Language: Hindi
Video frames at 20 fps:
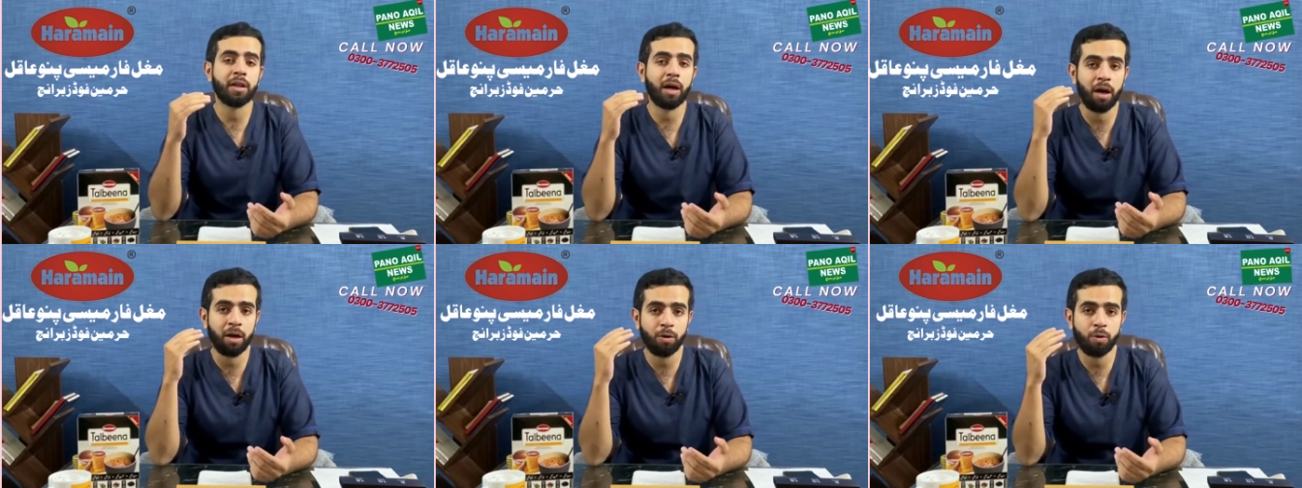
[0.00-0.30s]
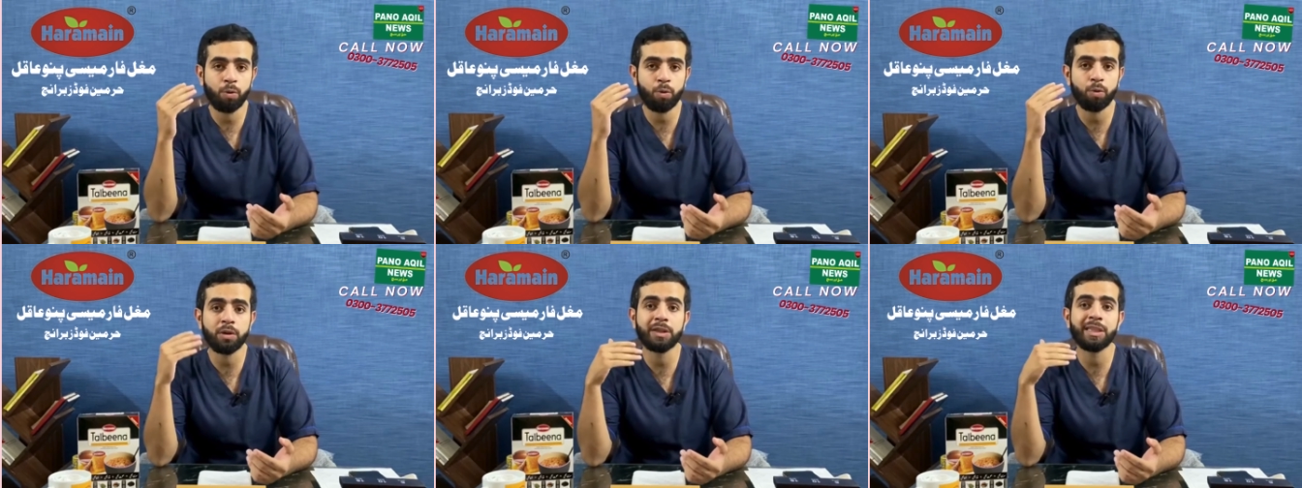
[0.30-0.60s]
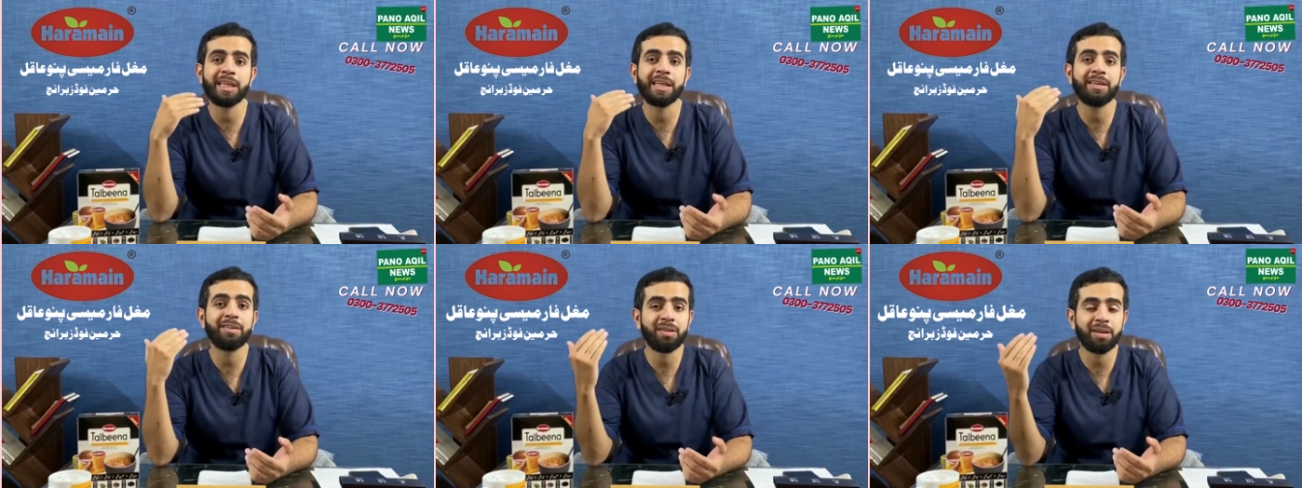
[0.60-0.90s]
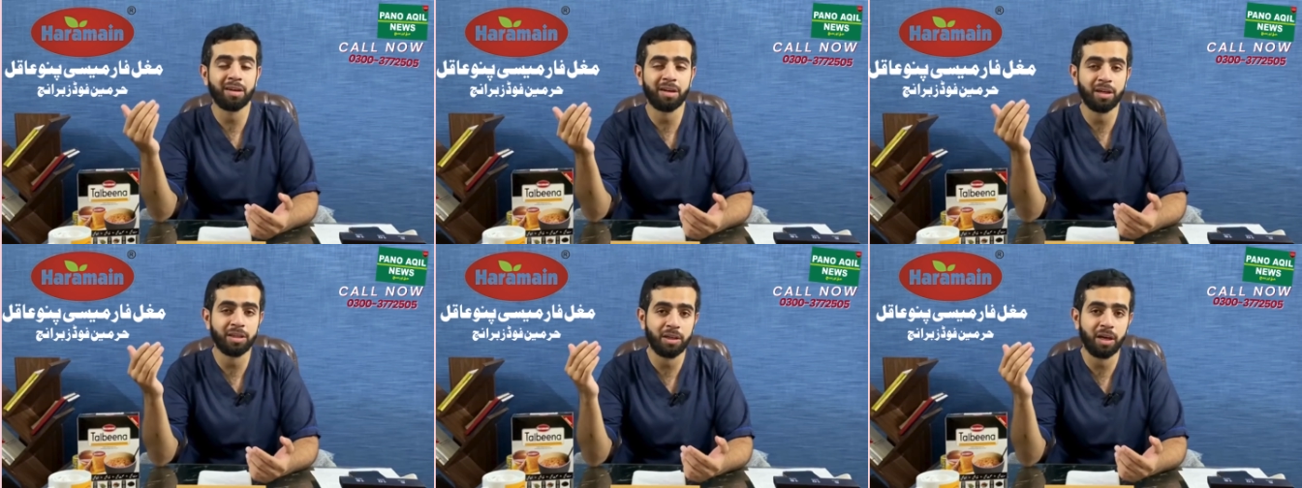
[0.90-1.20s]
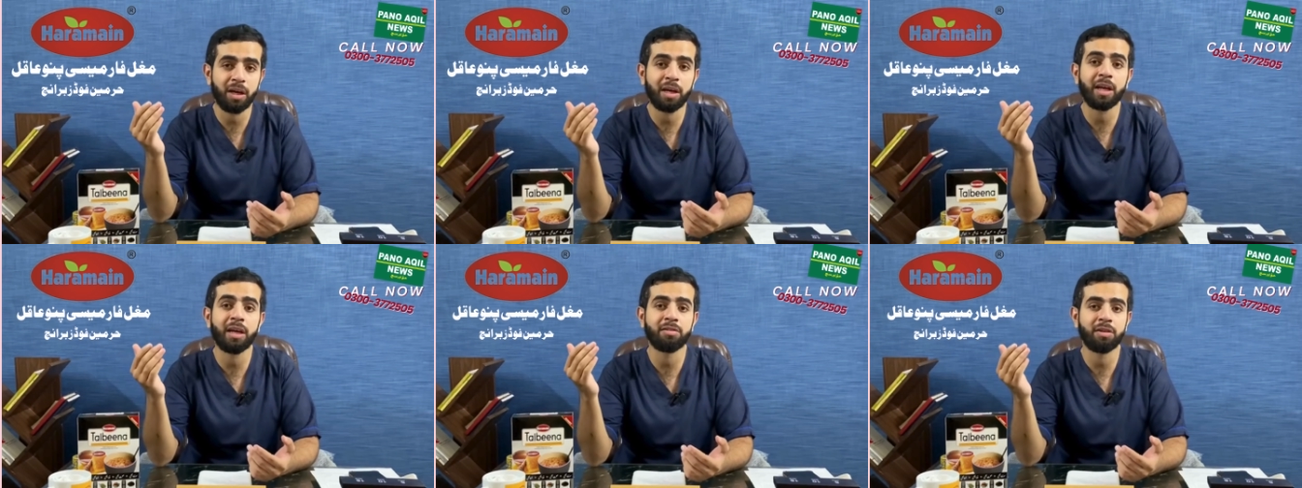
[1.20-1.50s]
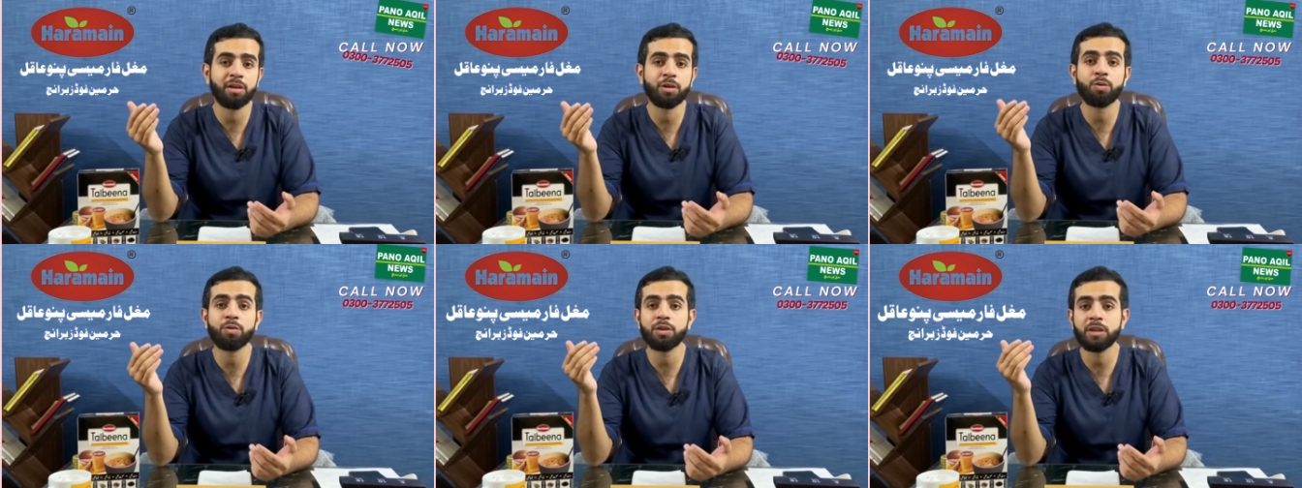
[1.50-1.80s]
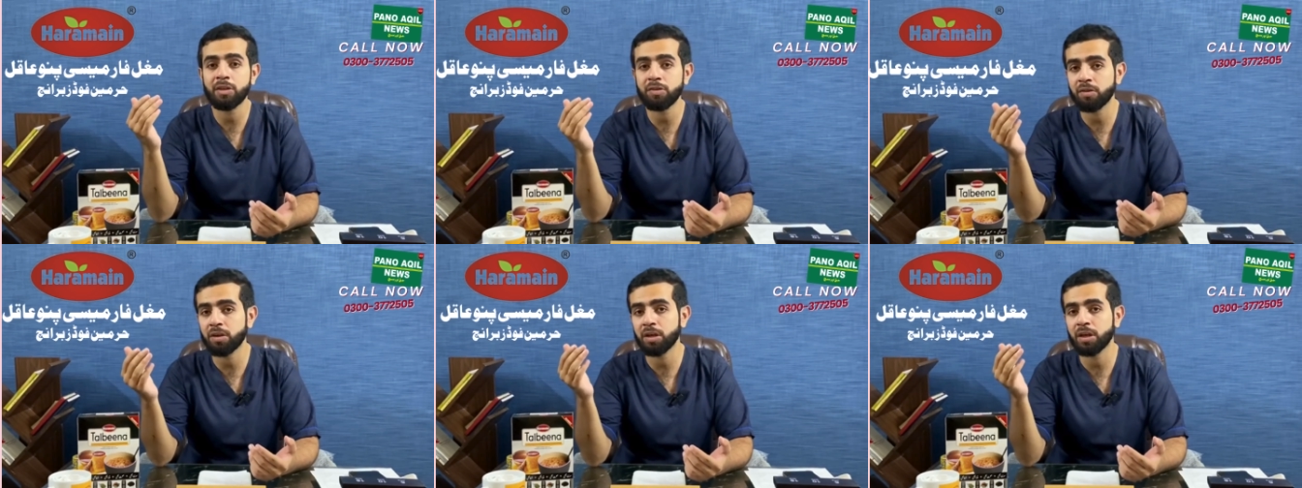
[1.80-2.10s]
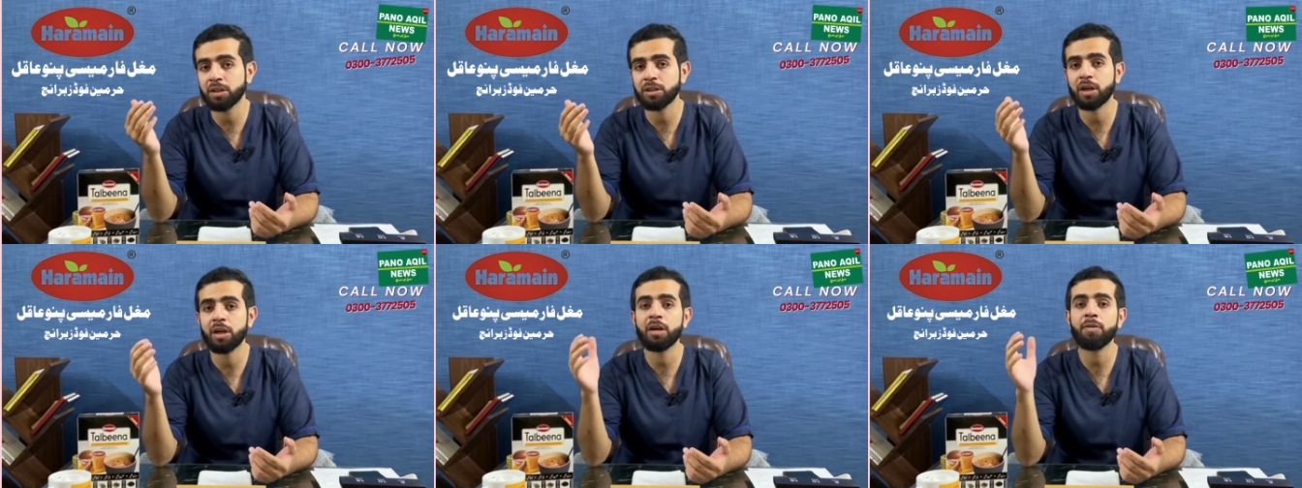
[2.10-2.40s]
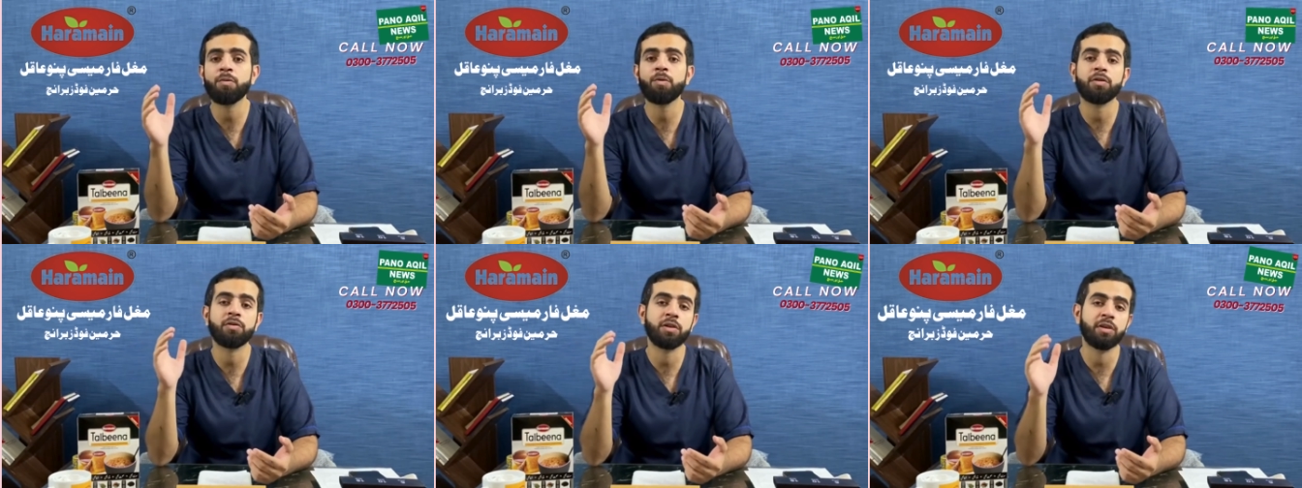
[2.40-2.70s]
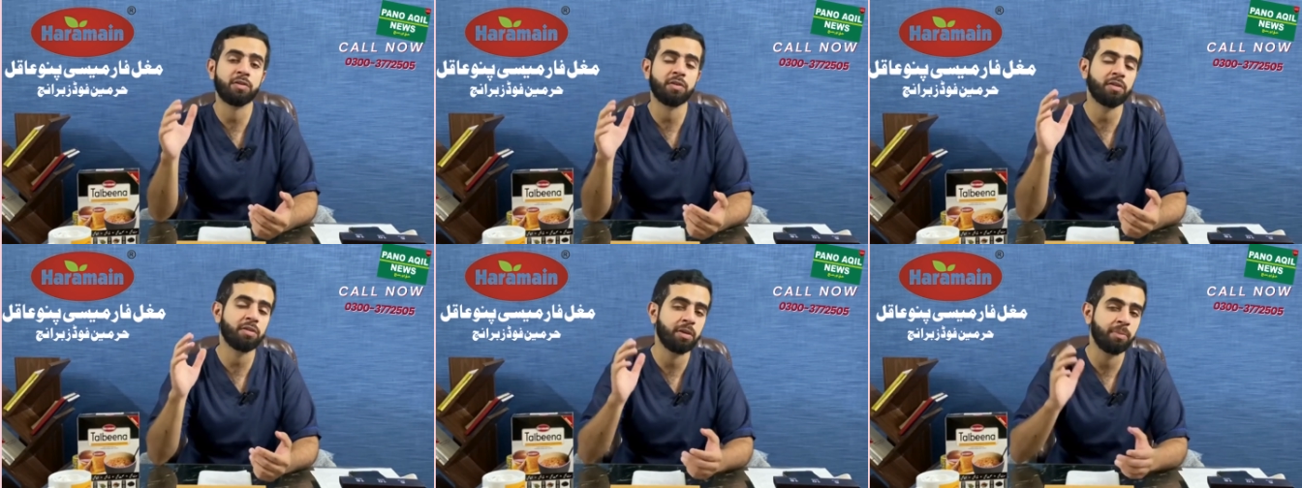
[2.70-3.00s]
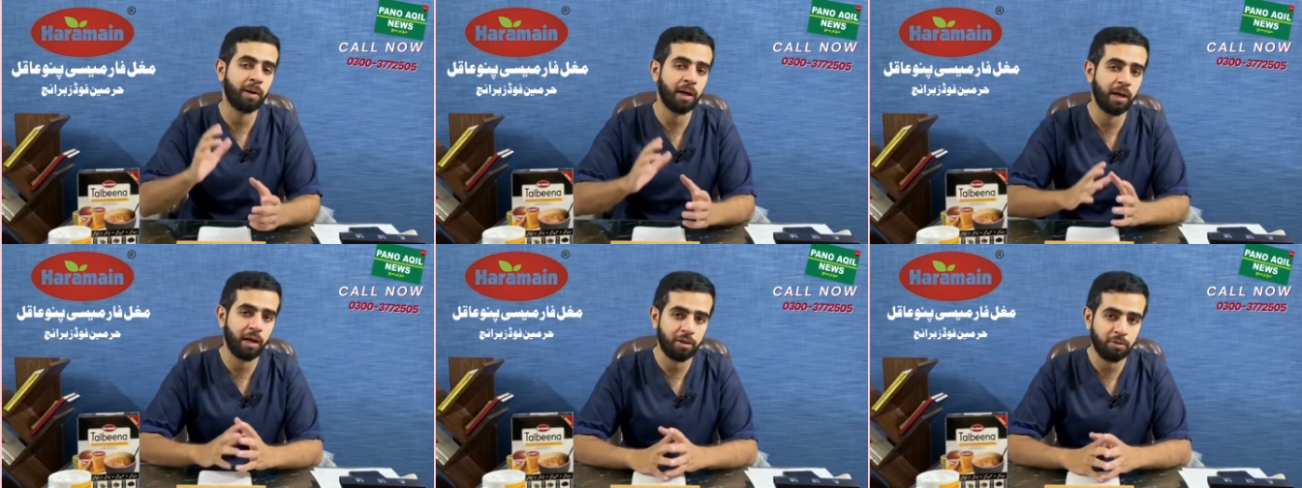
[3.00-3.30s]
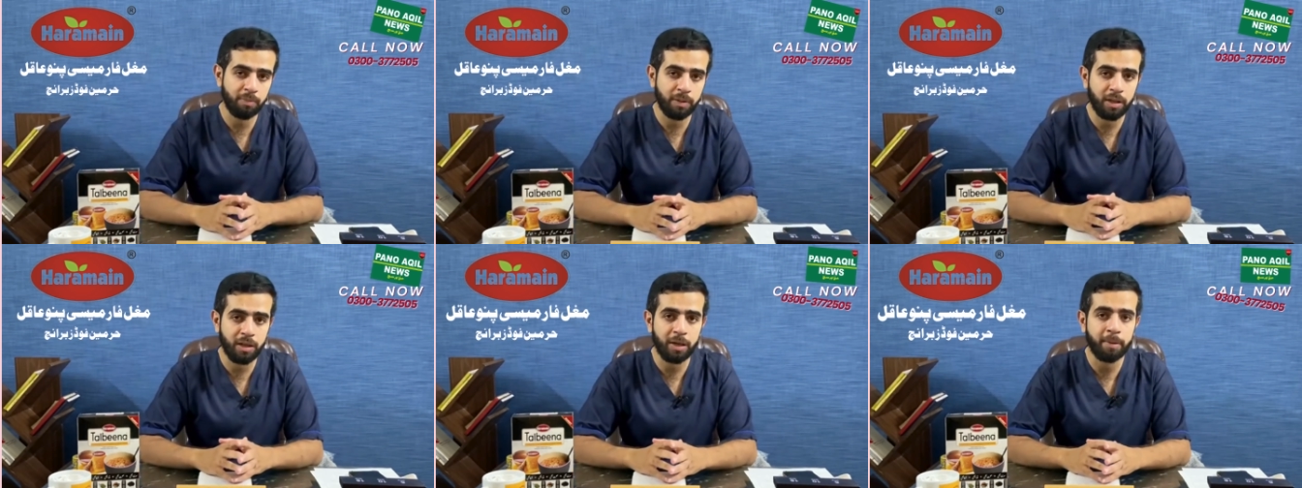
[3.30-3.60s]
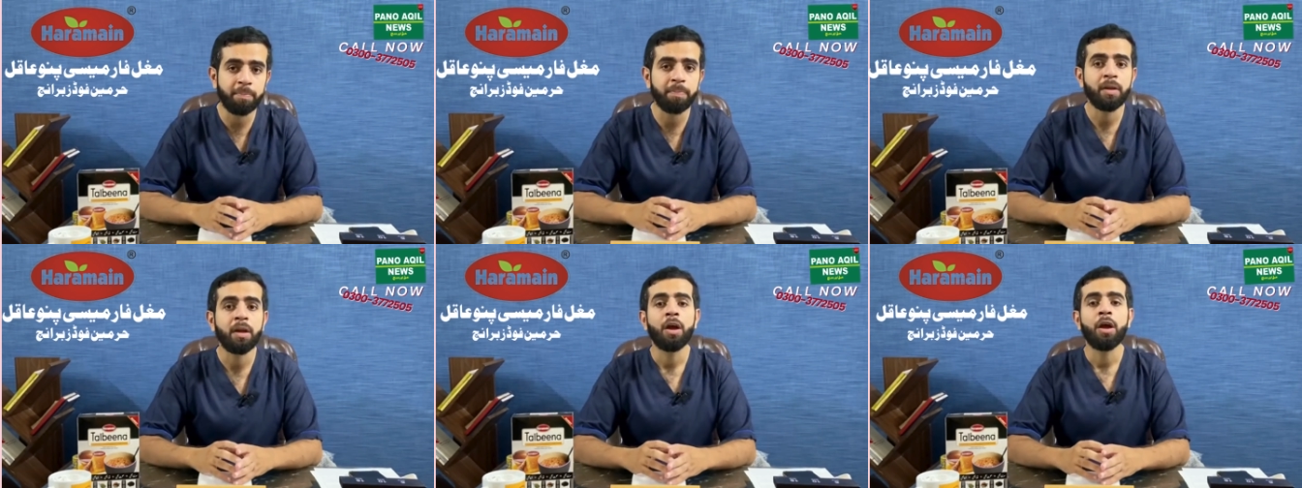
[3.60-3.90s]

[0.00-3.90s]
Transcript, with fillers: आंखों को तेज करना चाह रहे हैं आईसाइट को तेज करना चाह रहे हैं वो इस चीज का इस्तेमाल लाजमी करें